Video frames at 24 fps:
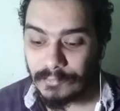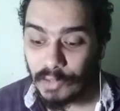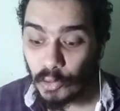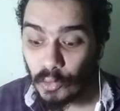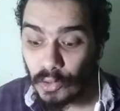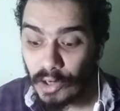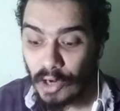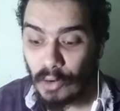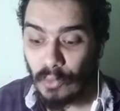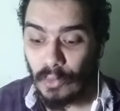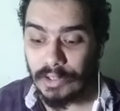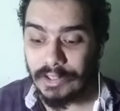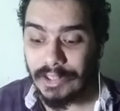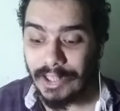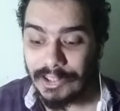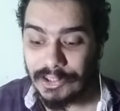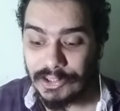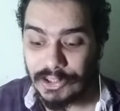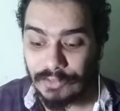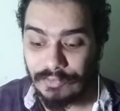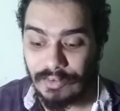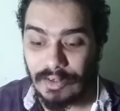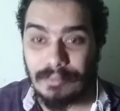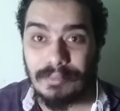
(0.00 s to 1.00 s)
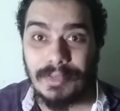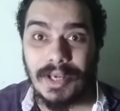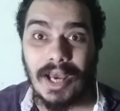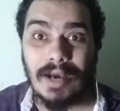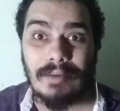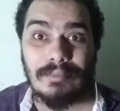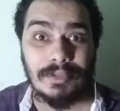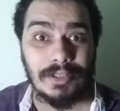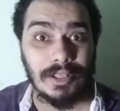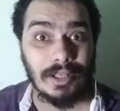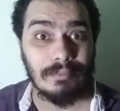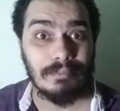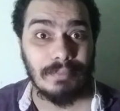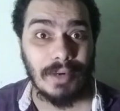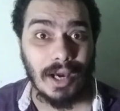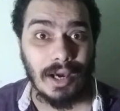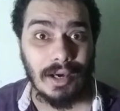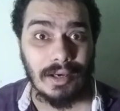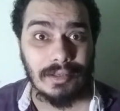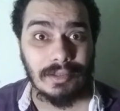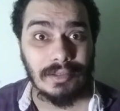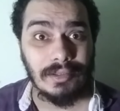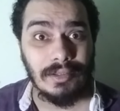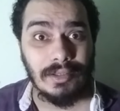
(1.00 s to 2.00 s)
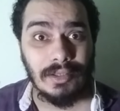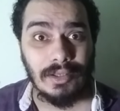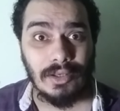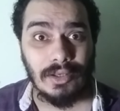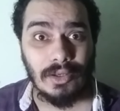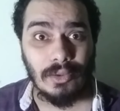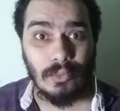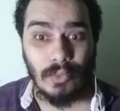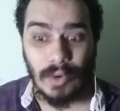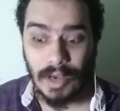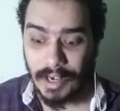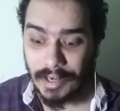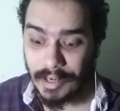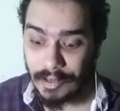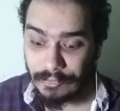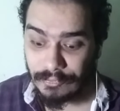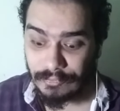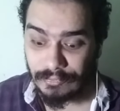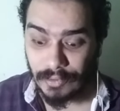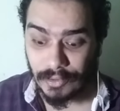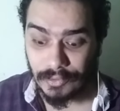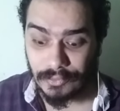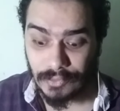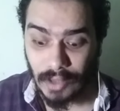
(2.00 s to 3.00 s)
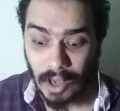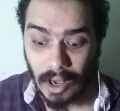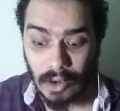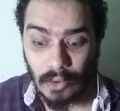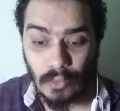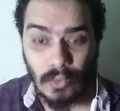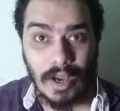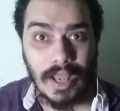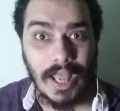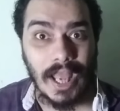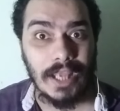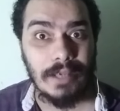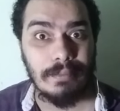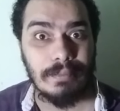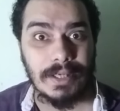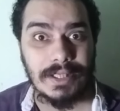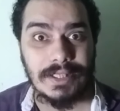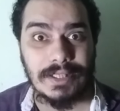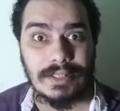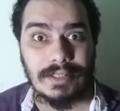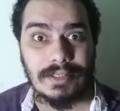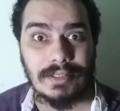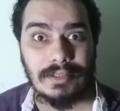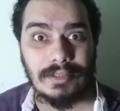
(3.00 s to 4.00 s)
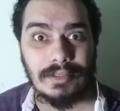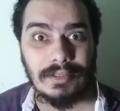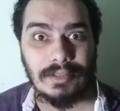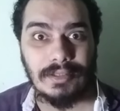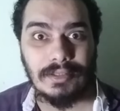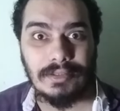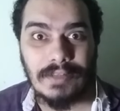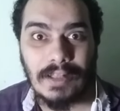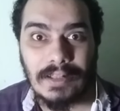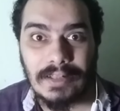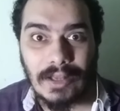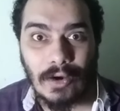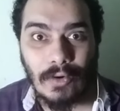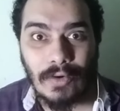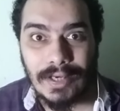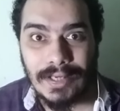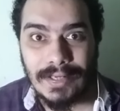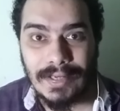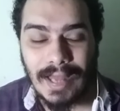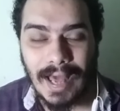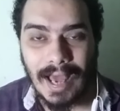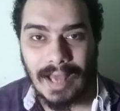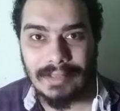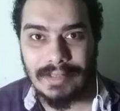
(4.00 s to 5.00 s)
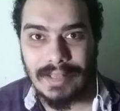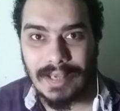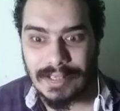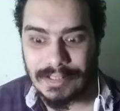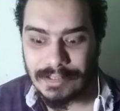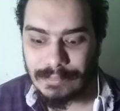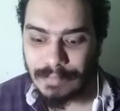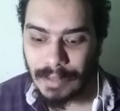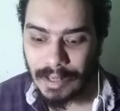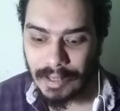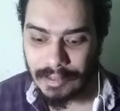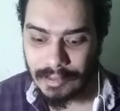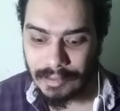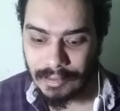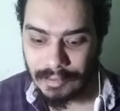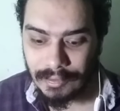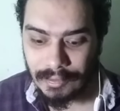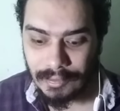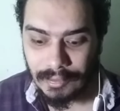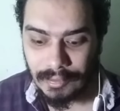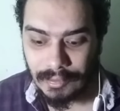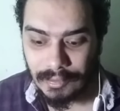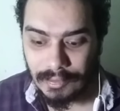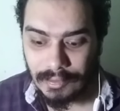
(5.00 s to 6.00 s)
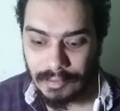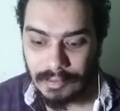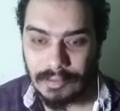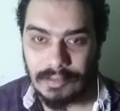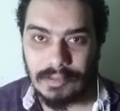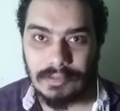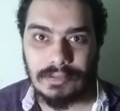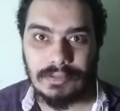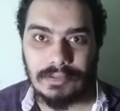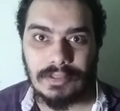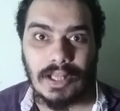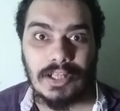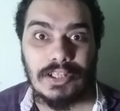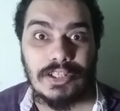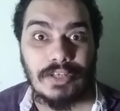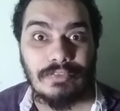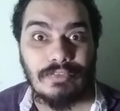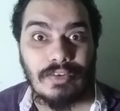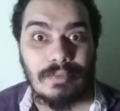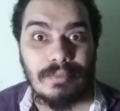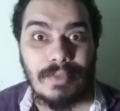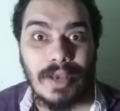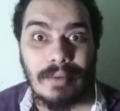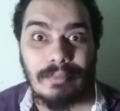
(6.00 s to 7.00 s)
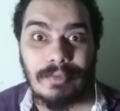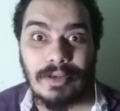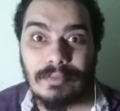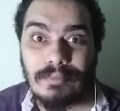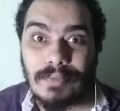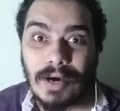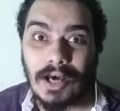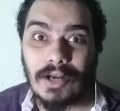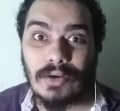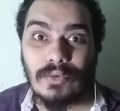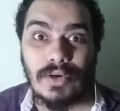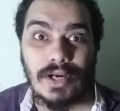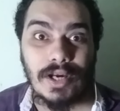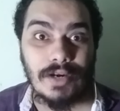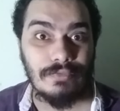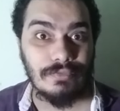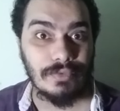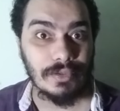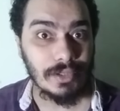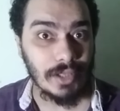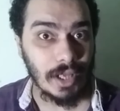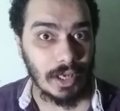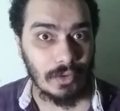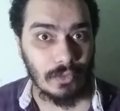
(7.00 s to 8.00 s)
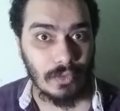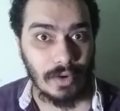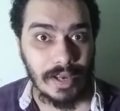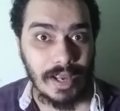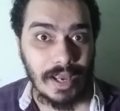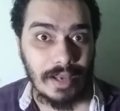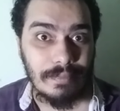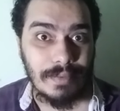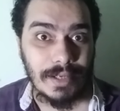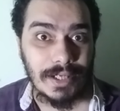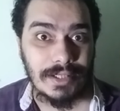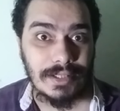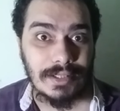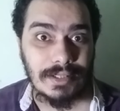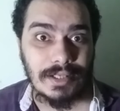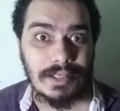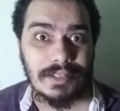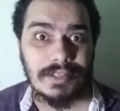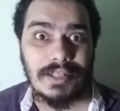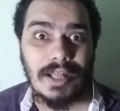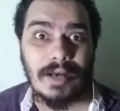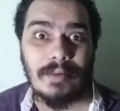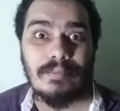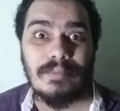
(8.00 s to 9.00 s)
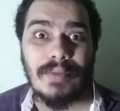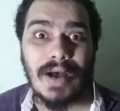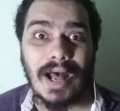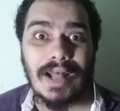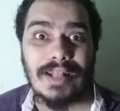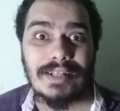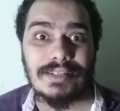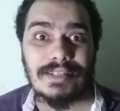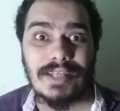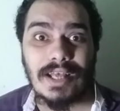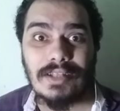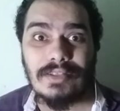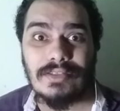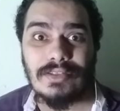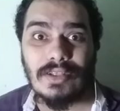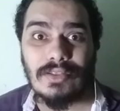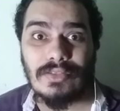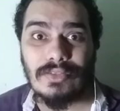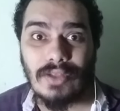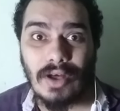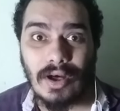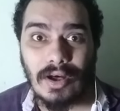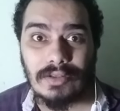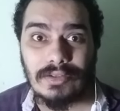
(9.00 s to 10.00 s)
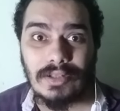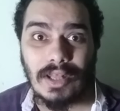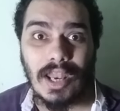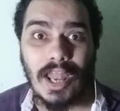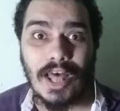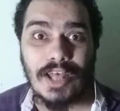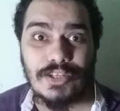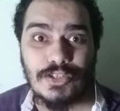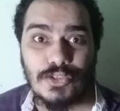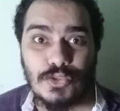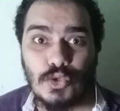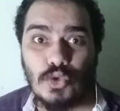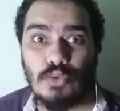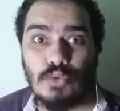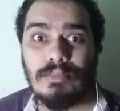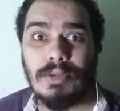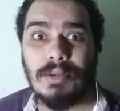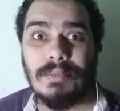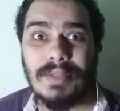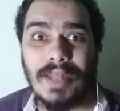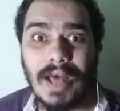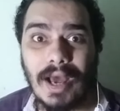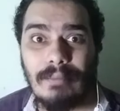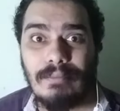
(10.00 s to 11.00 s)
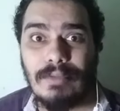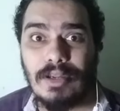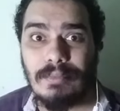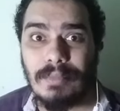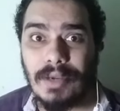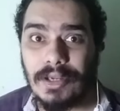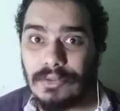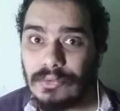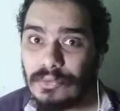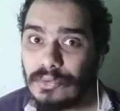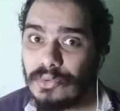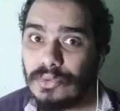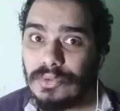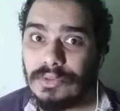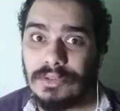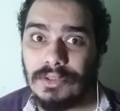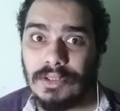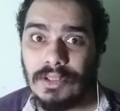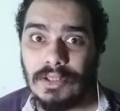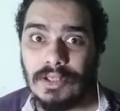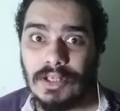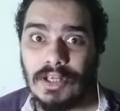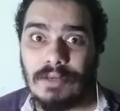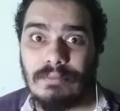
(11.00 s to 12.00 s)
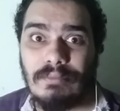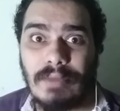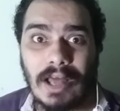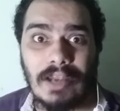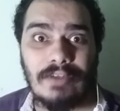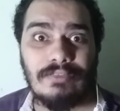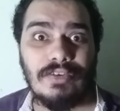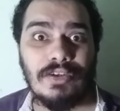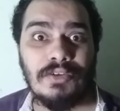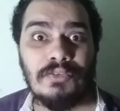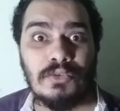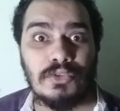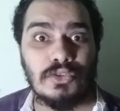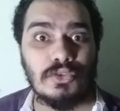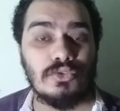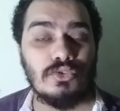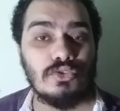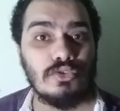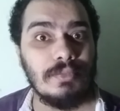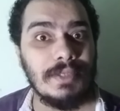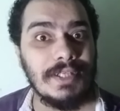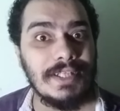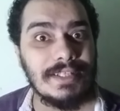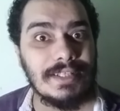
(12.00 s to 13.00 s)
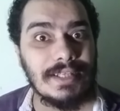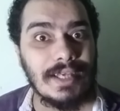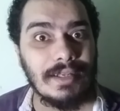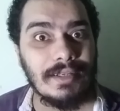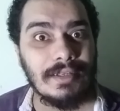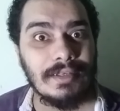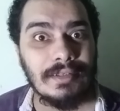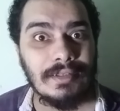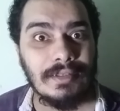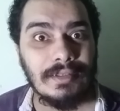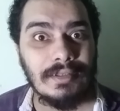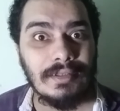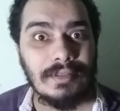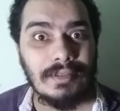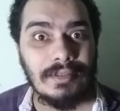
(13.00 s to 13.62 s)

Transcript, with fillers: يقول لك وتنشف المياه من البحر ويجف النهر وييبس ده توالي الاحداث بقى تنشف المياه من البحر ويجف النهر وييبس اتنبأ عن سد النهضة الأثيوبي من قبل ما يكون ب 2600 سنة